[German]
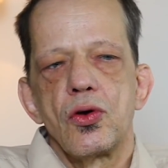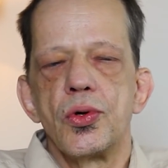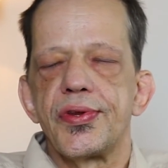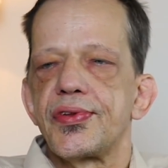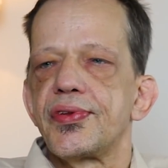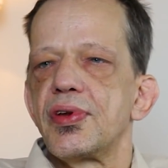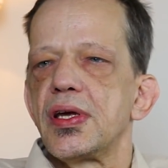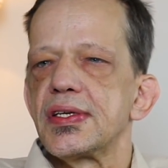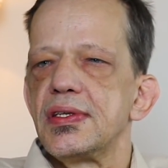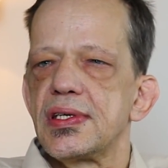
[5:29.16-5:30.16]
gut, es ist
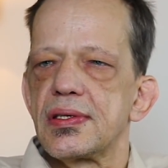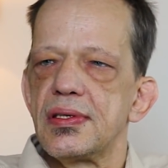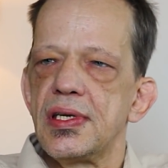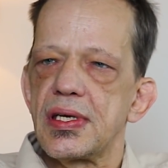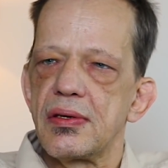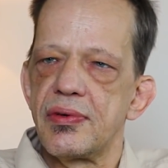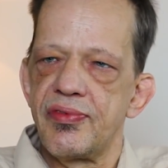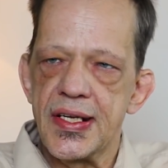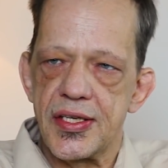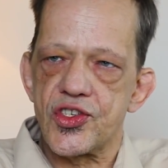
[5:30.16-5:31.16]
vielleicht nicht, nicht
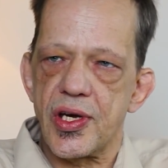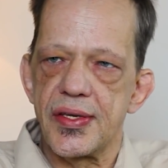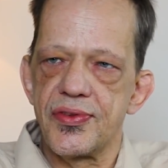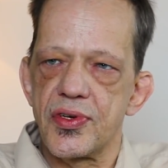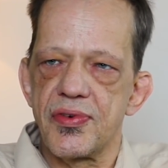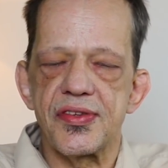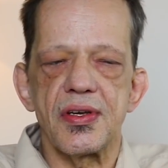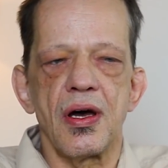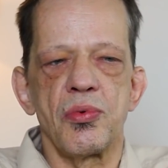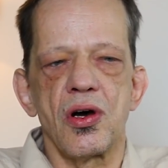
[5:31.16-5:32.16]
weltentscheidend sowas,
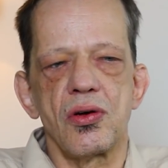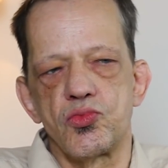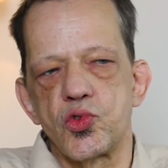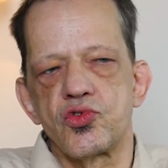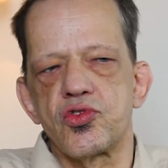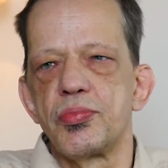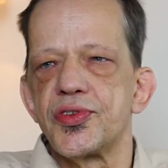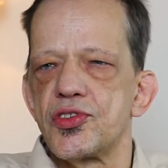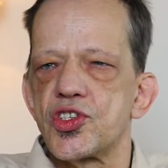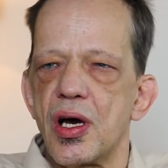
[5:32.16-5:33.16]
aber es ist schon ein
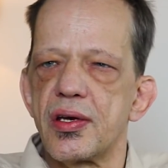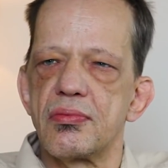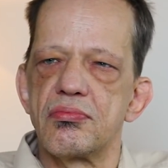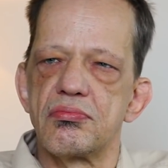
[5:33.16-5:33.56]
bisschen schade.